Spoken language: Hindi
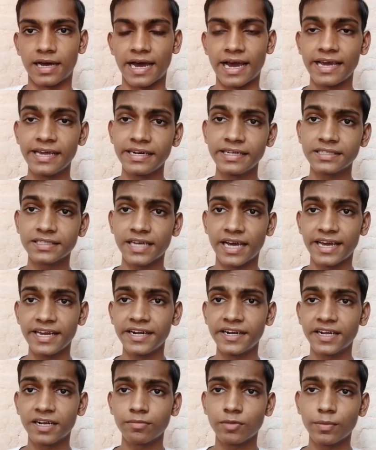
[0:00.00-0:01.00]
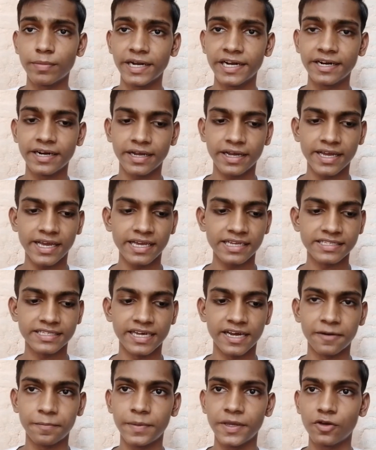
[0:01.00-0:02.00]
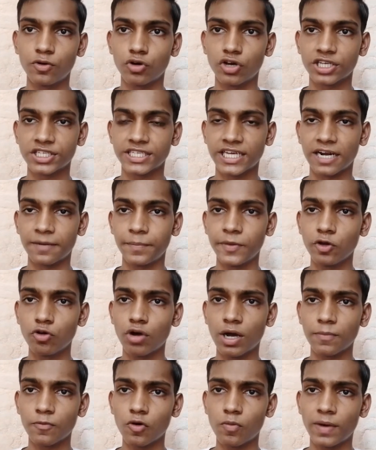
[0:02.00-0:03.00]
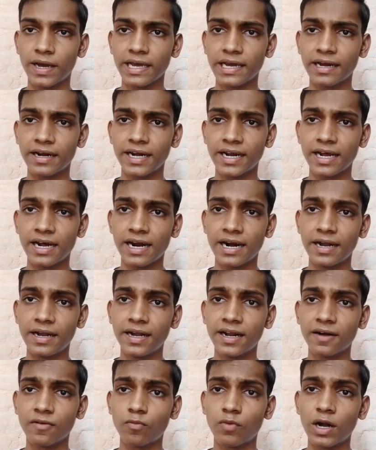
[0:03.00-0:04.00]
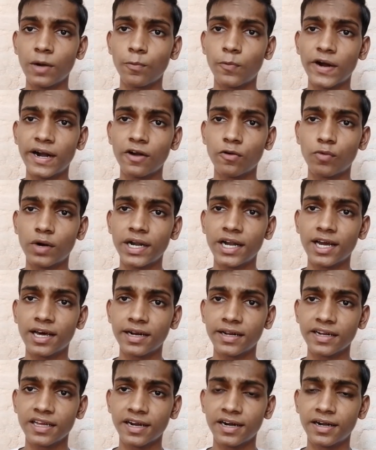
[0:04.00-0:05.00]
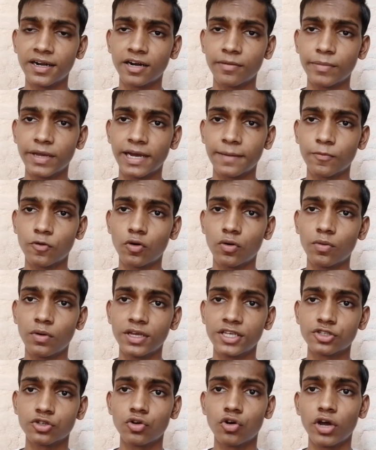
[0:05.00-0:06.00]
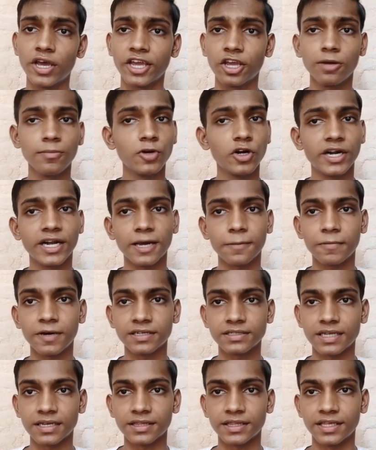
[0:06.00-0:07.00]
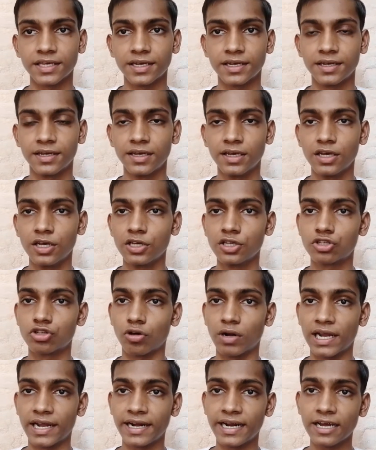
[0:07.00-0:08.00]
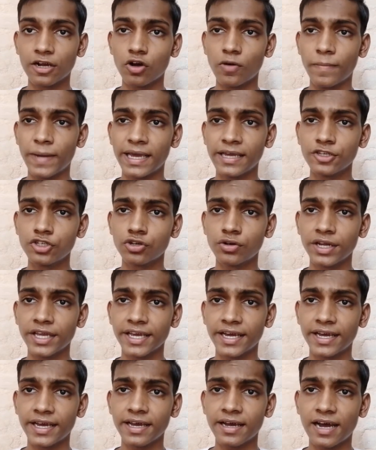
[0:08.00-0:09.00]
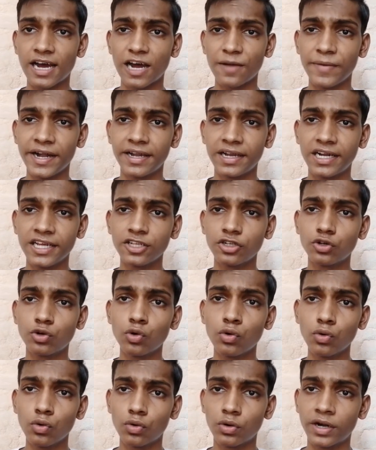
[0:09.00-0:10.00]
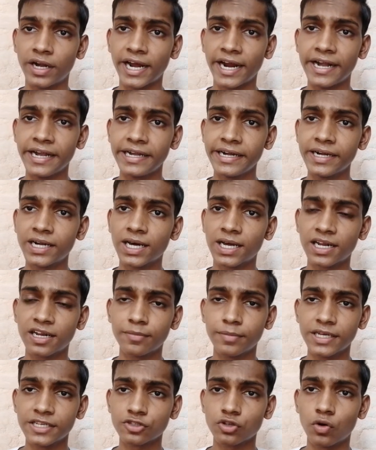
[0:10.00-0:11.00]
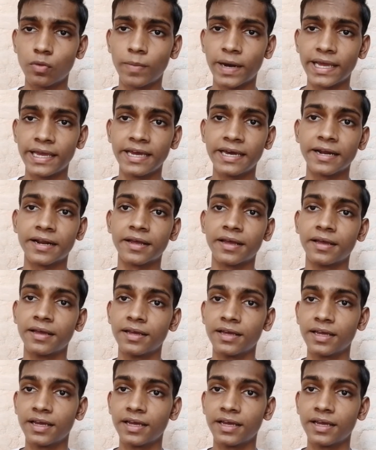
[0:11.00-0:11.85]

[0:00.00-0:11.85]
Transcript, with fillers: हाई रिस्क हाई रिटर्न में मैंने रखा है एक्सआरपी को एक्सआरपी को आपको बाय करना है अंडर 1.1 डॉलर के अंडर में आपको इसको एक्यूमुलेट आप कर सकते हैं सोलेना को बाइंग जोन क्या है आप 80 टू 90 डॉलर में इसको बाइंग करें